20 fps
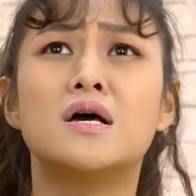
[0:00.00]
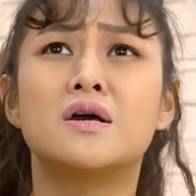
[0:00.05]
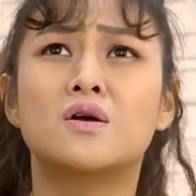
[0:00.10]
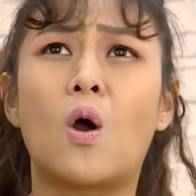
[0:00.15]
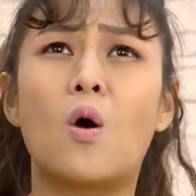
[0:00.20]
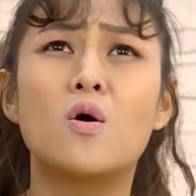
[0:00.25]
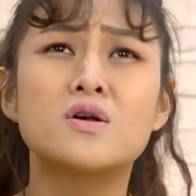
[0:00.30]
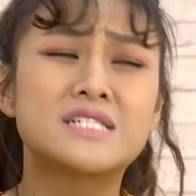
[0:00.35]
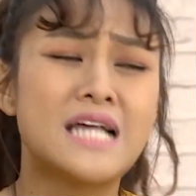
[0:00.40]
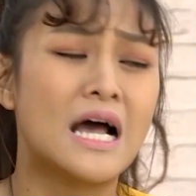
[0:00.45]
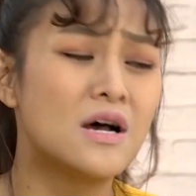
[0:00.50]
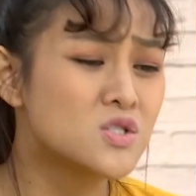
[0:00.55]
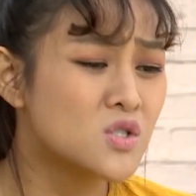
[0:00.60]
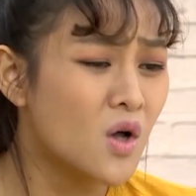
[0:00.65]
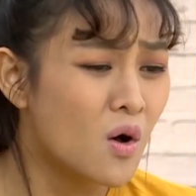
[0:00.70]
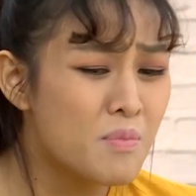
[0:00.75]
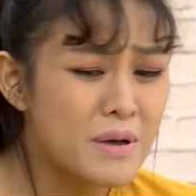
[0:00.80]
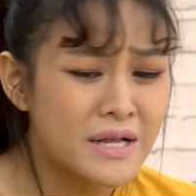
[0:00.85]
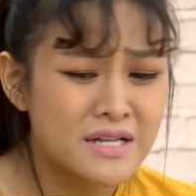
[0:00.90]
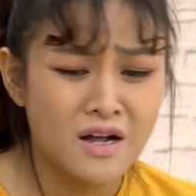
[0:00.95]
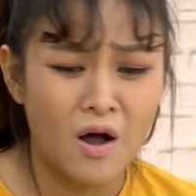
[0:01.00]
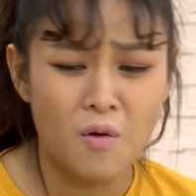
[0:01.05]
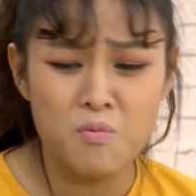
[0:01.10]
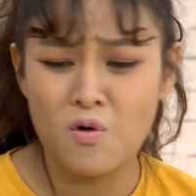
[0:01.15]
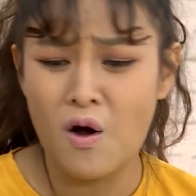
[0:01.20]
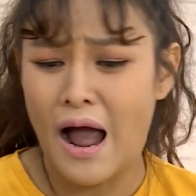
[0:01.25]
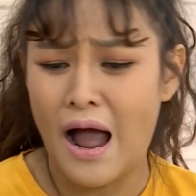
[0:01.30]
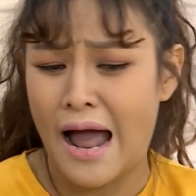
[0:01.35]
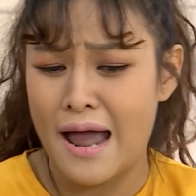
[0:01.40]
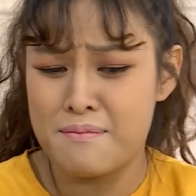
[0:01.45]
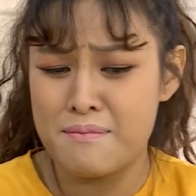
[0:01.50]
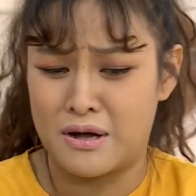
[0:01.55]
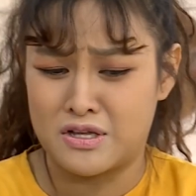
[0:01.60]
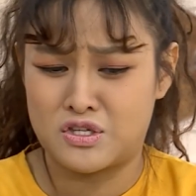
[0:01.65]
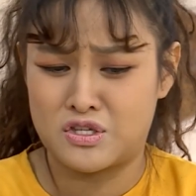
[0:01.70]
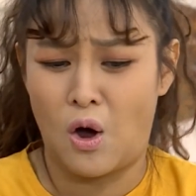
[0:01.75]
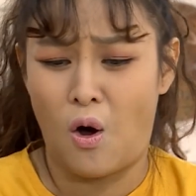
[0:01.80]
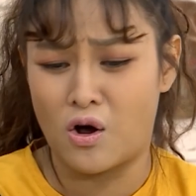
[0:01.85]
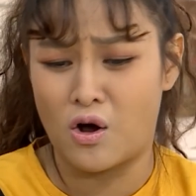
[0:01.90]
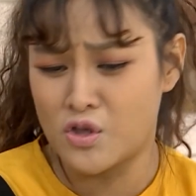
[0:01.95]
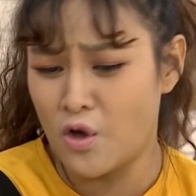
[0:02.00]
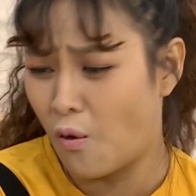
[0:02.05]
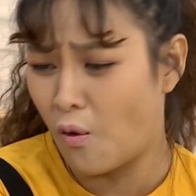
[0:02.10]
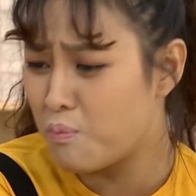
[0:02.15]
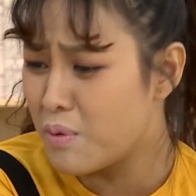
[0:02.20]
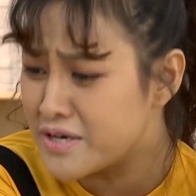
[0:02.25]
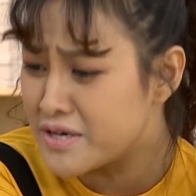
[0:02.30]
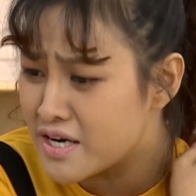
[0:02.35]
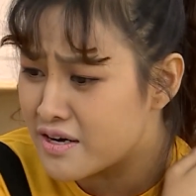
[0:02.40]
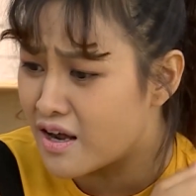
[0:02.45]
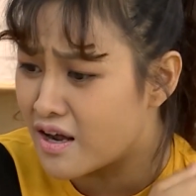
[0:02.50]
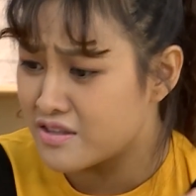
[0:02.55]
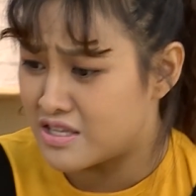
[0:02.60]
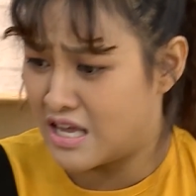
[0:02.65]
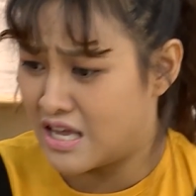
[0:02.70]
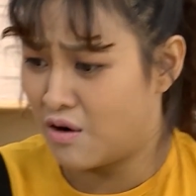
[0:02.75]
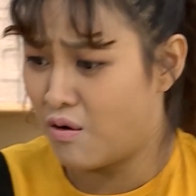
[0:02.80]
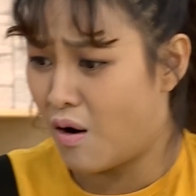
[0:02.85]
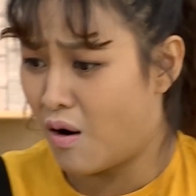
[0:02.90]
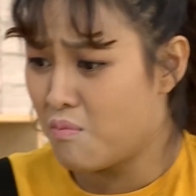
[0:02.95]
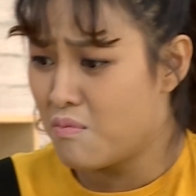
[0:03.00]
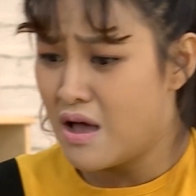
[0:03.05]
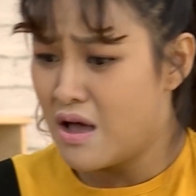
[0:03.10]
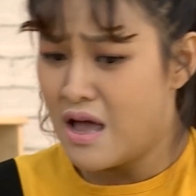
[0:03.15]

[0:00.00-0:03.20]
Ngôi sao showbiz không có ai mà tròn như hũ bích hết á, chị hiểu không?